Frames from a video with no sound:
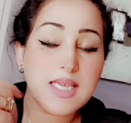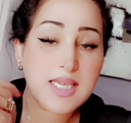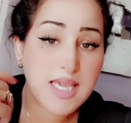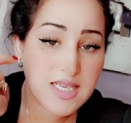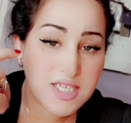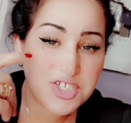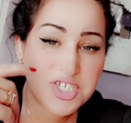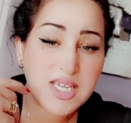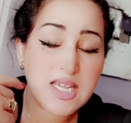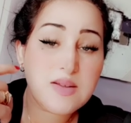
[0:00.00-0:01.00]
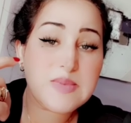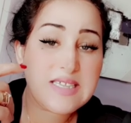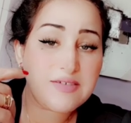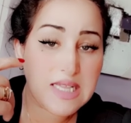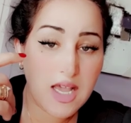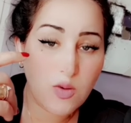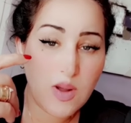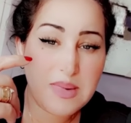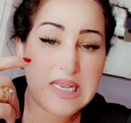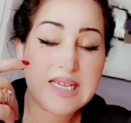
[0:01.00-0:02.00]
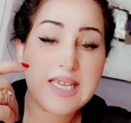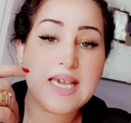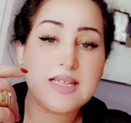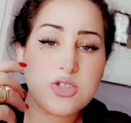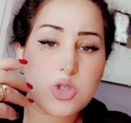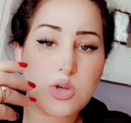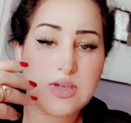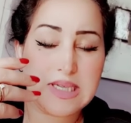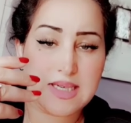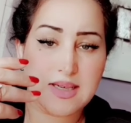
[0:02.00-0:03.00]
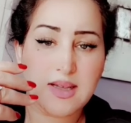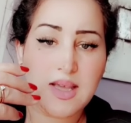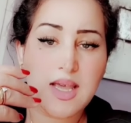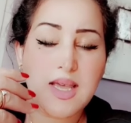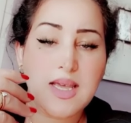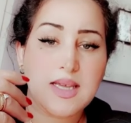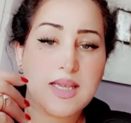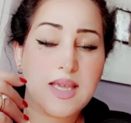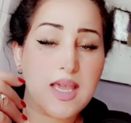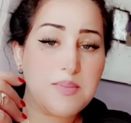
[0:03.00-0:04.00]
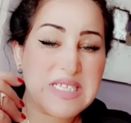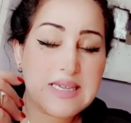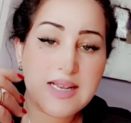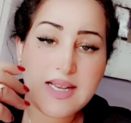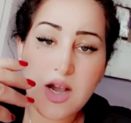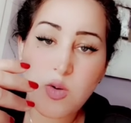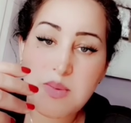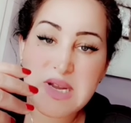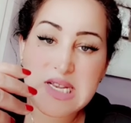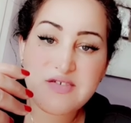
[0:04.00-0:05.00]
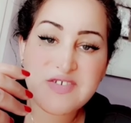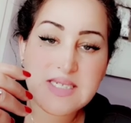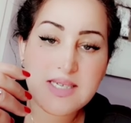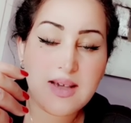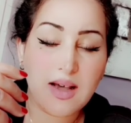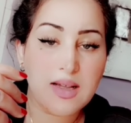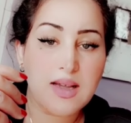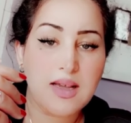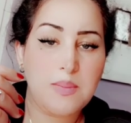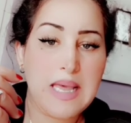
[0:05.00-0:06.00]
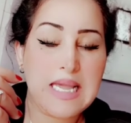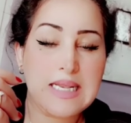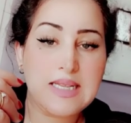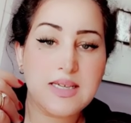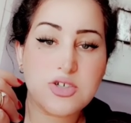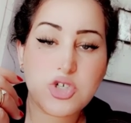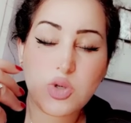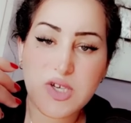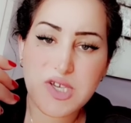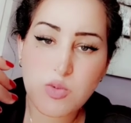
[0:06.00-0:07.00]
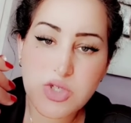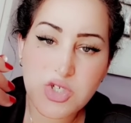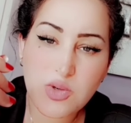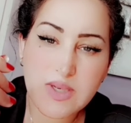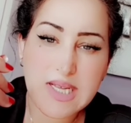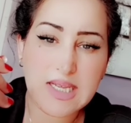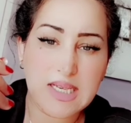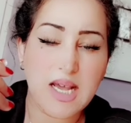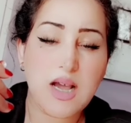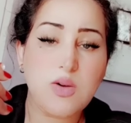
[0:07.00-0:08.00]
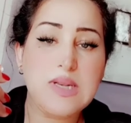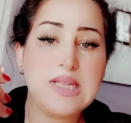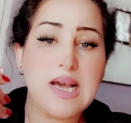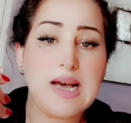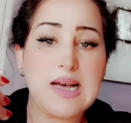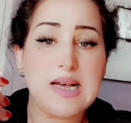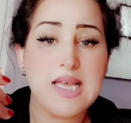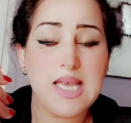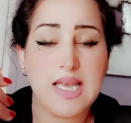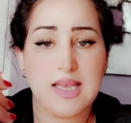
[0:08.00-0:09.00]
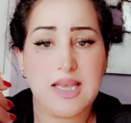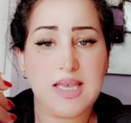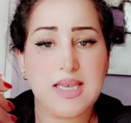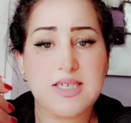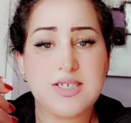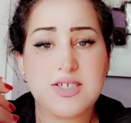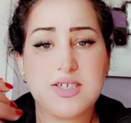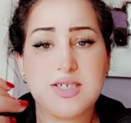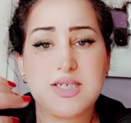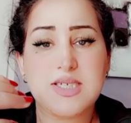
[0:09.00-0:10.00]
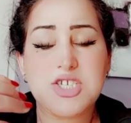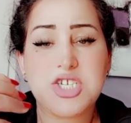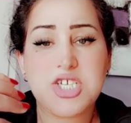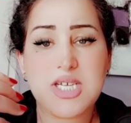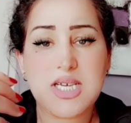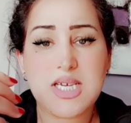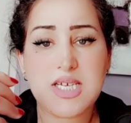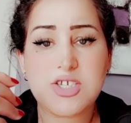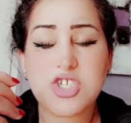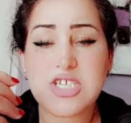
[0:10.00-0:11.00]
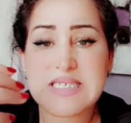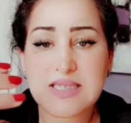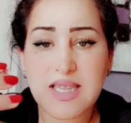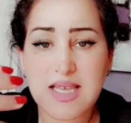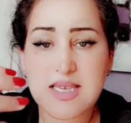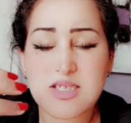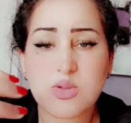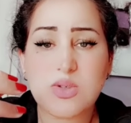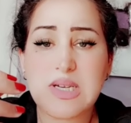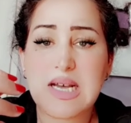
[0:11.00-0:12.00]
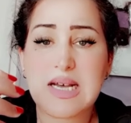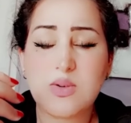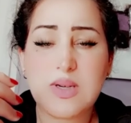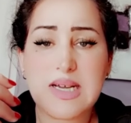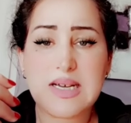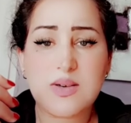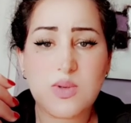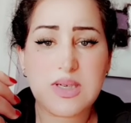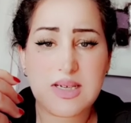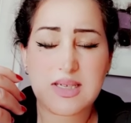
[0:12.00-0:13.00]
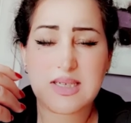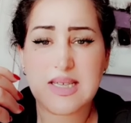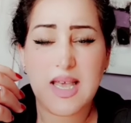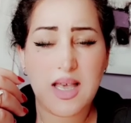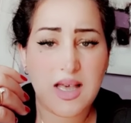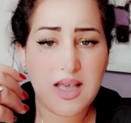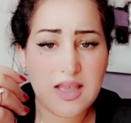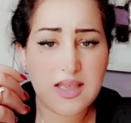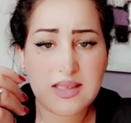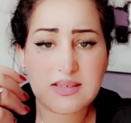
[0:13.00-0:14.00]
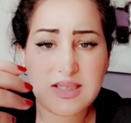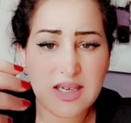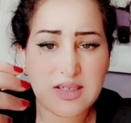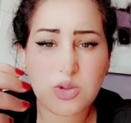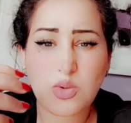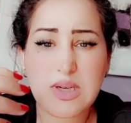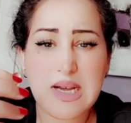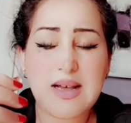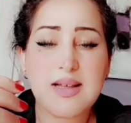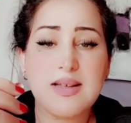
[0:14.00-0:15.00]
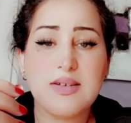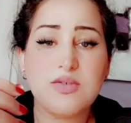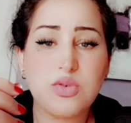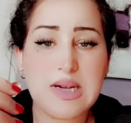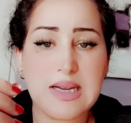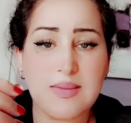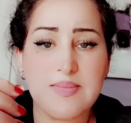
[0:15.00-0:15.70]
كاينين شي كاينين بزاف العوامل اللي كيأثروا عليه كاين مثلا عوامل نفسيه بحال شوك ايموسيونيل او لا آه، شي شي ستريس ولا ولا ولا آه، ضغط ولا فوالا